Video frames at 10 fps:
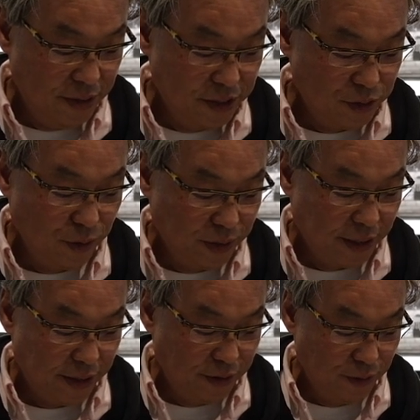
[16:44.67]
いつ取っ
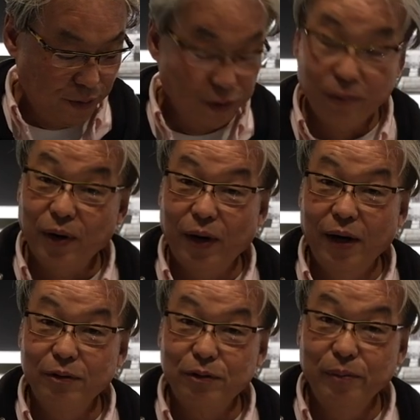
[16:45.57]
たかっていうことも
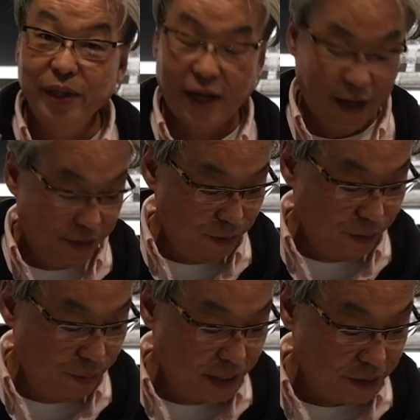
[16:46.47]
含めて入って
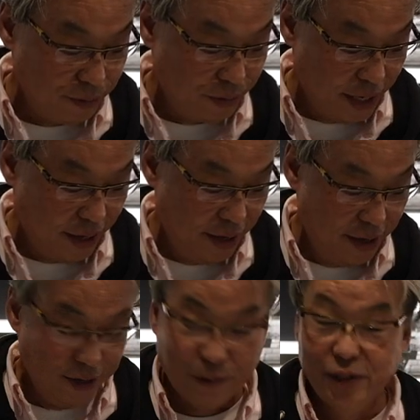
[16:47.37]
おりますので、
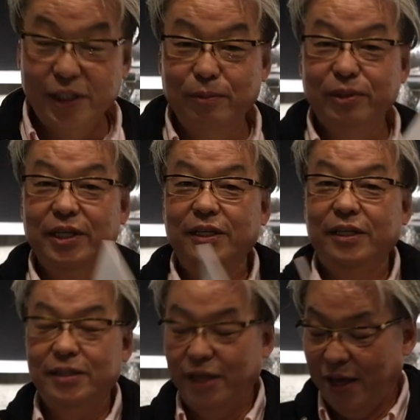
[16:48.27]
こちらもぜひ
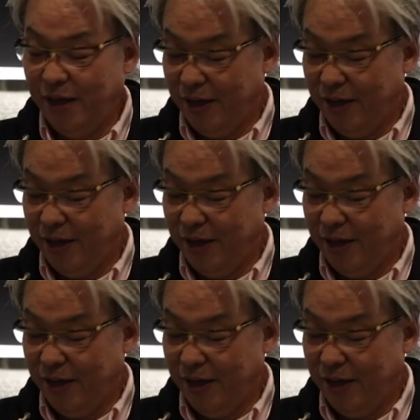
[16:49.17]
ですね、